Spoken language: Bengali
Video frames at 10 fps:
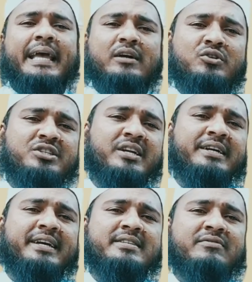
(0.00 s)
এখনই
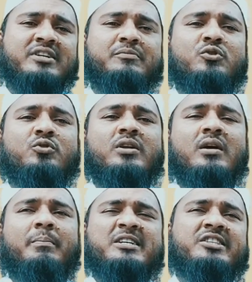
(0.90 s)
চ্যানেলটাকে সাবস্ক্রাইব করুন
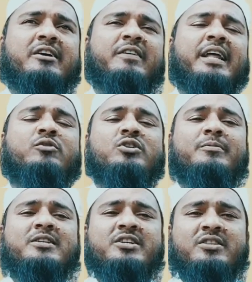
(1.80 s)
পাশে থেকে
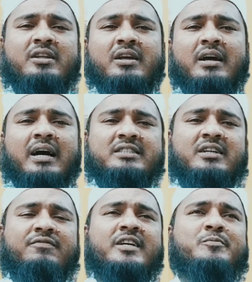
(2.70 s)
বেলাইকনটি বাজিয়ে দিন আর
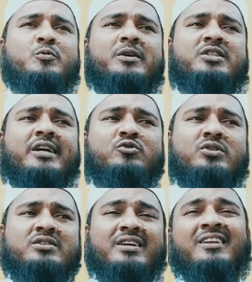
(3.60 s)
যারা ফেসবুক পেজ থেকে
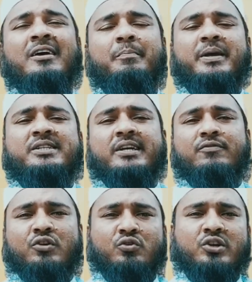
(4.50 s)
শুনতেছেন পেজটাকে
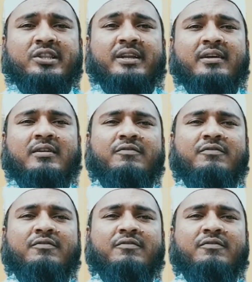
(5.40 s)
ফলো করে দিন